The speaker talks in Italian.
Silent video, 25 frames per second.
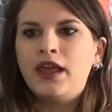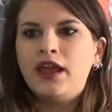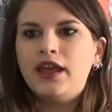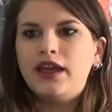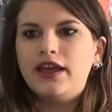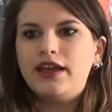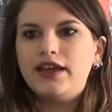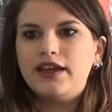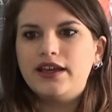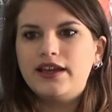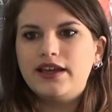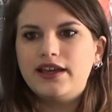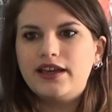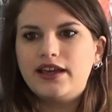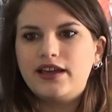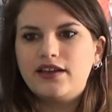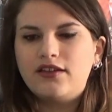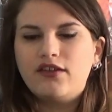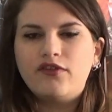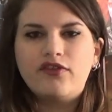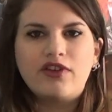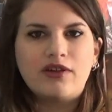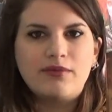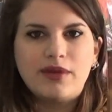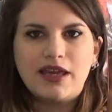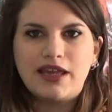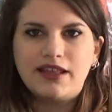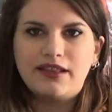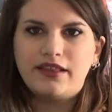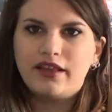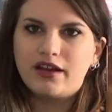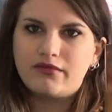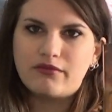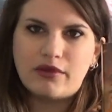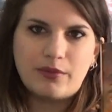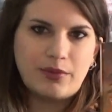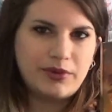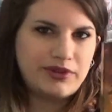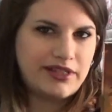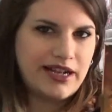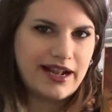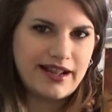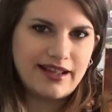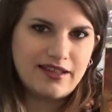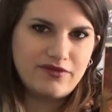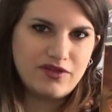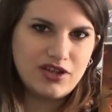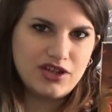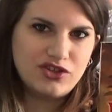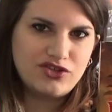Eh, ovviamente, come
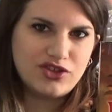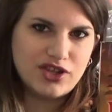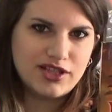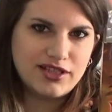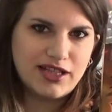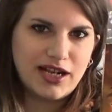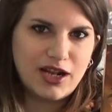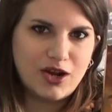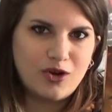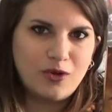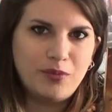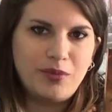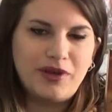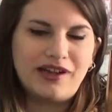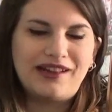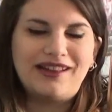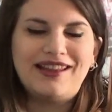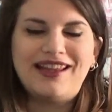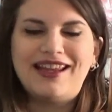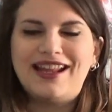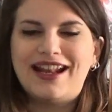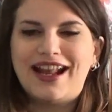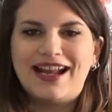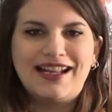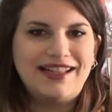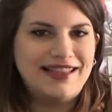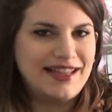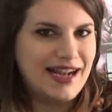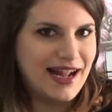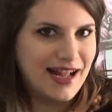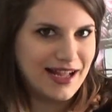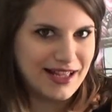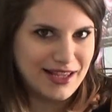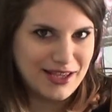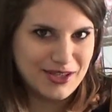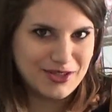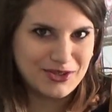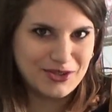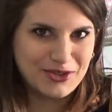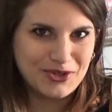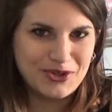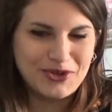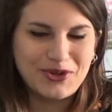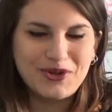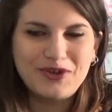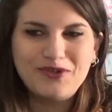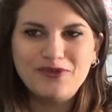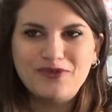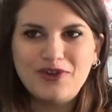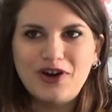potrai evincere dalla copertina, i draghi sono
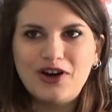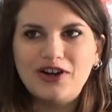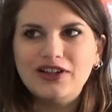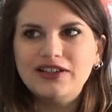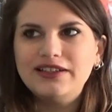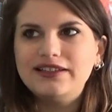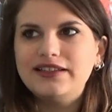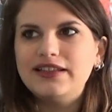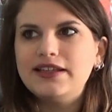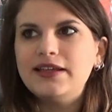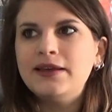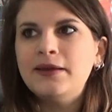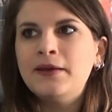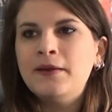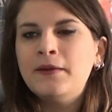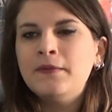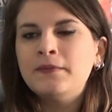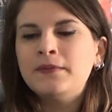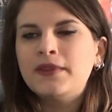coinvolti,